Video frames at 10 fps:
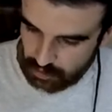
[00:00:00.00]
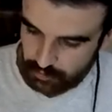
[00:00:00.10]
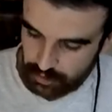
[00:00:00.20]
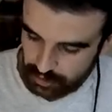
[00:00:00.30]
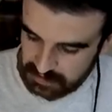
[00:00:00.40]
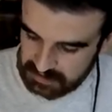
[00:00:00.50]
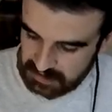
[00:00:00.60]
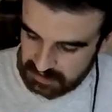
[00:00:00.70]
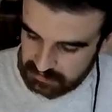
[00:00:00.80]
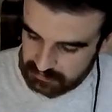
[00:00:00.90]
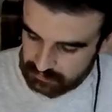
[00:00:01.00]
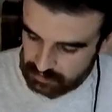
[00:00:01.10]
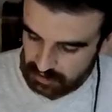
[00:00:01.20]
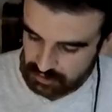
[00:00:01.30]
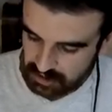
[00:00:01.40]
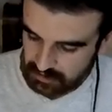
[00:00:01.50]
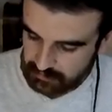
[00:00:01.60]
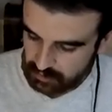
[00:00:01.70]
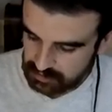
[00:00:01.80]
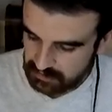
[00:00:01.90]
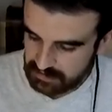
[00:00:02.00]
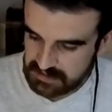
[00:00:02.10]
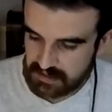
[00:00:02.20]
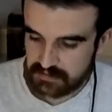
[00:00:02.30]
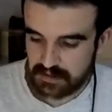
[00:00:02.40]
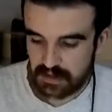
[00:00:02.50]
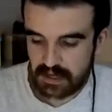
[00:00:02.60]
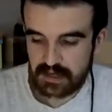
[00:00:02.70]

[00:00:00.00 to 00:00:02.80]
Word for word: lo bueno que tiene, una cosa que me gusta bastante,